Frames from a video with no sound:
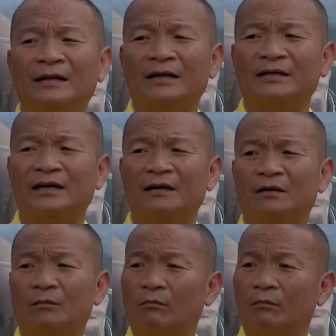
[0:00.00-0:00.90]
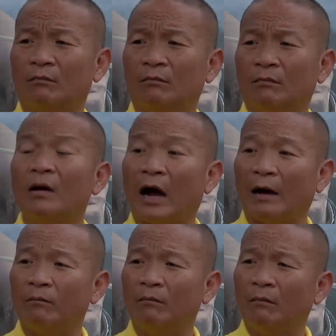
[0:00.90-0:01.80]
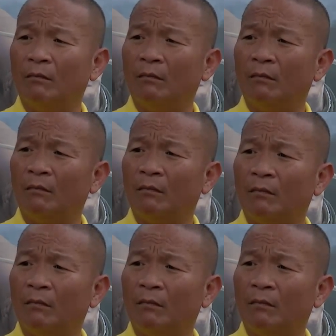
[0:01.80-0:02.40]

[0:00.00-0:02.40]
หรือจริงถามตัวไปเนาะมีข่าวว่าแบบเป็น